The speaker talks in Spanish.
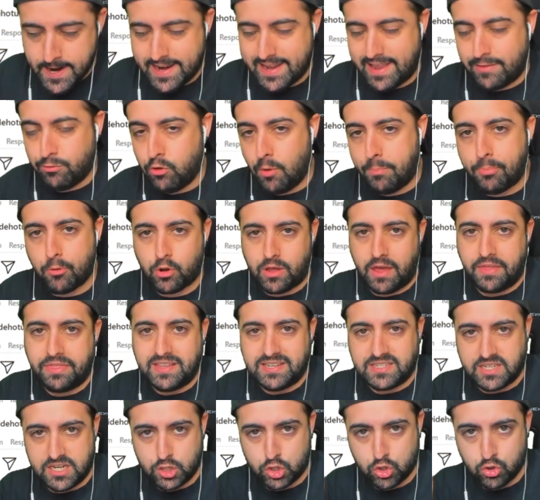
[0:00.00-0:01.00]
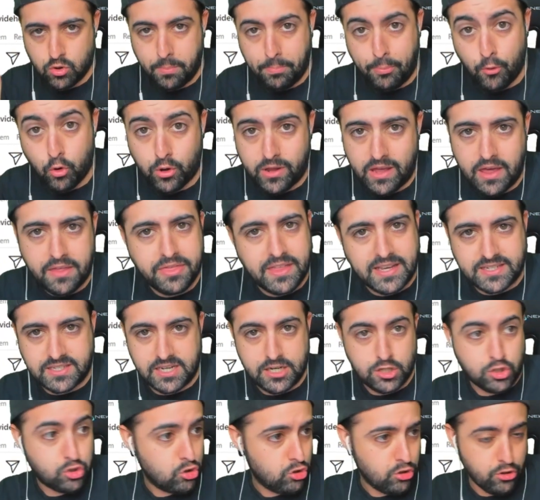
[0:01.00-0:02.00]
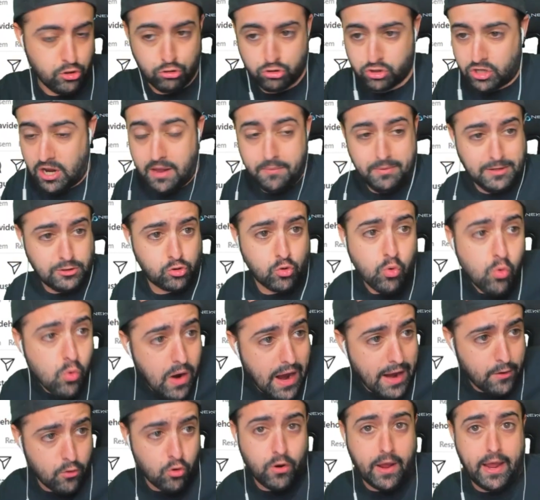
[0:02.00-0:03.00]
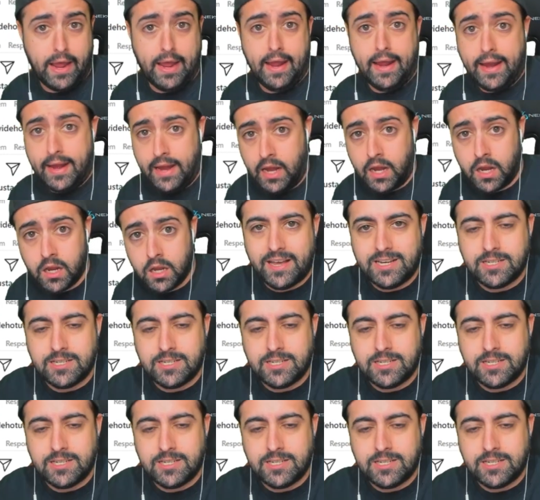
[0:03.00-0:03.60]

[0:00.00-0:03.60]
Random, ¿por qué haces eso? ¿Por qué haces eso? ¿No sabes jugar o qué?